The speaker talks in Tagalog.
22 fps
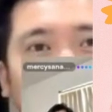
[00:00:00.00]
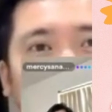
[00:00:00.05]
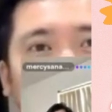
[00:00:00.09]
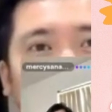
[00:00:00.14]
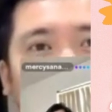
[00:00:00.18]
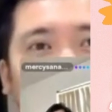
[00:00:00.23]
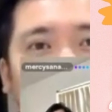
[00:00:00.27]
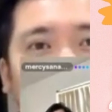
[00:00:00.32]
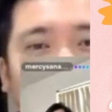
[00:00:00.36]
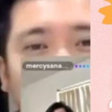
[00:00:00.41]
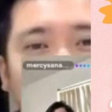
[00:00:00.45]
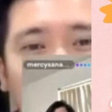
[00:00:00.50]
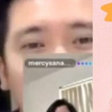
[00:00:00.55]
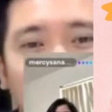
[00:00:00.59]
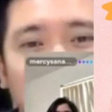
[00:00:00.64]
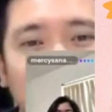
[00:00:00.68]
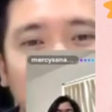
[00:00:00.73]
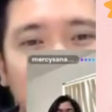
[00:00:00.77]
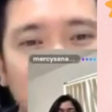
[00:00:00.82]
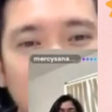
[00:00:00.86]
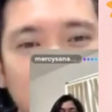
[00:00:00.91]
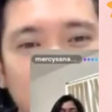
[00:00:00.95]
Guys,
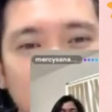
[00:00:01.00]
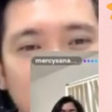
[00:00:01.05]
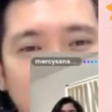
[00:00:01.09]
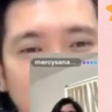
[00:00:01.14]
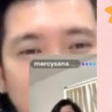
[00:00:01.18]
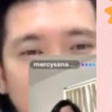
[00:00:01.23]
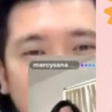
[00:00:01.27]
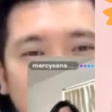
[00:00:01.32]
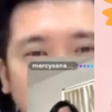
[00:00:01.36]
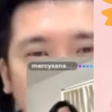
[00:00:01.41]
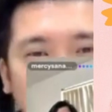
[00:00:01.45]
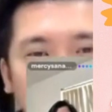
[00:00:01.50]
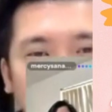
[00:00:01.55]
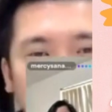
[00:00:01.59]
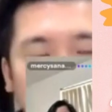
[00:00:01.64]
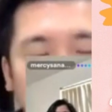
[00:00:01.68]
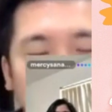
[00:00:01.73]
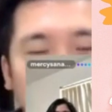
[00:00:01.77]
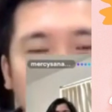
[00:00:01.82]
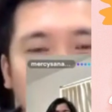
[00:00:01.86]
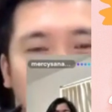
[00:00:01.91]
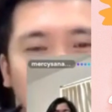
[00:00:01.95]
last 15
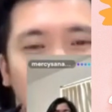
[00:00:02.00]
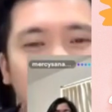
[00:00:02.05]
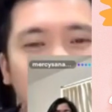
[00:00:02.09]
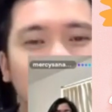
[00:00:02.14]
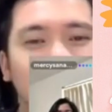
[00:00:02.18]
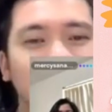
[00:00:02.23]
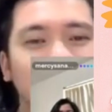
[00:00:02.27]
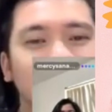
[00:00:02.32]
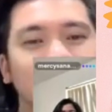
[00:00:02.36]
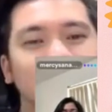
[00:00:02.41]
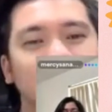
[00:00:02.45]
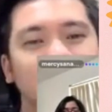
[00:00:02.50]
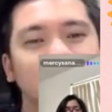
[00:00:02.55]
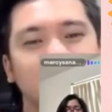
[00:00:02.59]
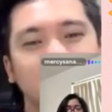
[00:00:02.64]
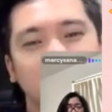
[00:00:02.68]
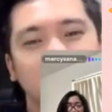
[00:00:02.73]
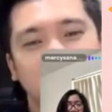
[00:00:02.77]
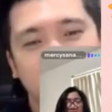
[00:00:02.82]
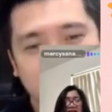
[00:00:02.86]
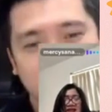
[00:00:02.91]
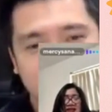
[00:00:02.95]
minutes. Last
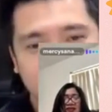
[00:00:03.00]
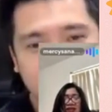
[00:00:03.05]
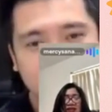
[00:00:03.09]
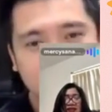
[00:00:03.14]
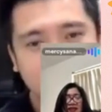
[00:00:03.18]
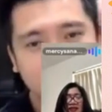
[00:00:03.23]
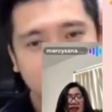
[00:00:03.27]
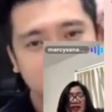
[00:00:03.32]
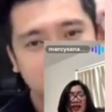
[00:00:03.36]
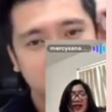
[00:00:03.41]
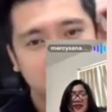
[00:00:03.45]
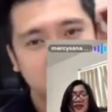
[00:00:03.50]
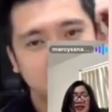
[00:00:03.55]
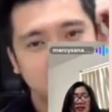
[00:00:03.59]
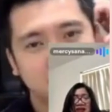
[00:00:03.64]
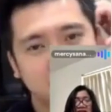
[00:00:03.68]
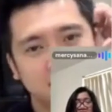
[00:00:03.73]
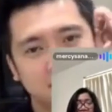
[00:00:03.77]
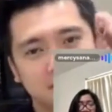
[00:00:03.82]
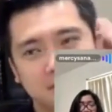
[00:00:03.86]
15 minutes,